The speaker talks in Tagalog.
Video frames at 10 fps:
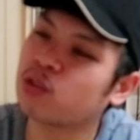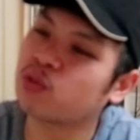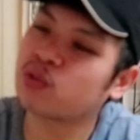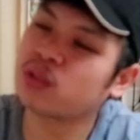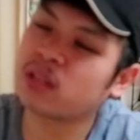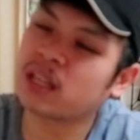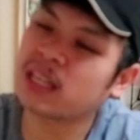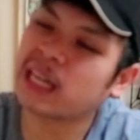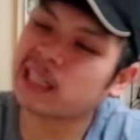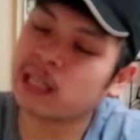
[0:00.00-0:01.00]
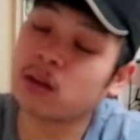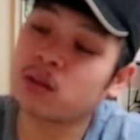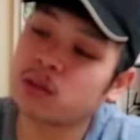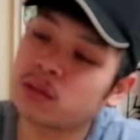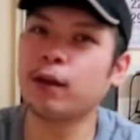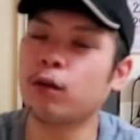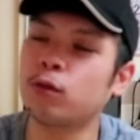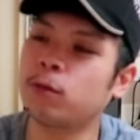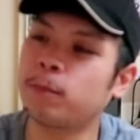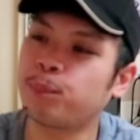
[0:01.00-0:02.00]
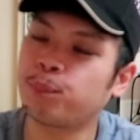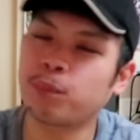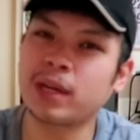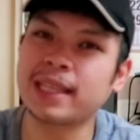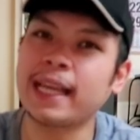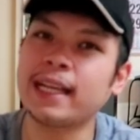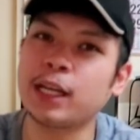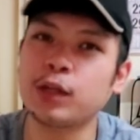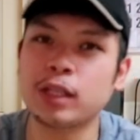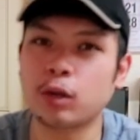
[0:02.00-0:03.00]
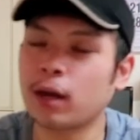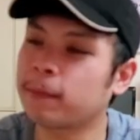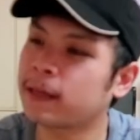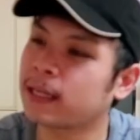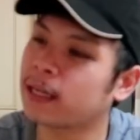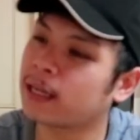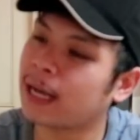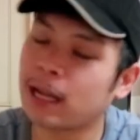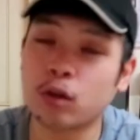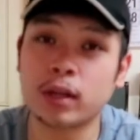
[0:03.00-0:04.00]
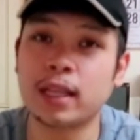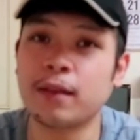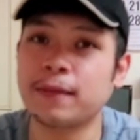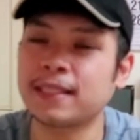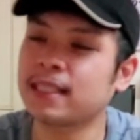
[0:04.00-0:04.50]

red yung laman boy. Yung hydroxycut na yon boy, is sobrang lakas.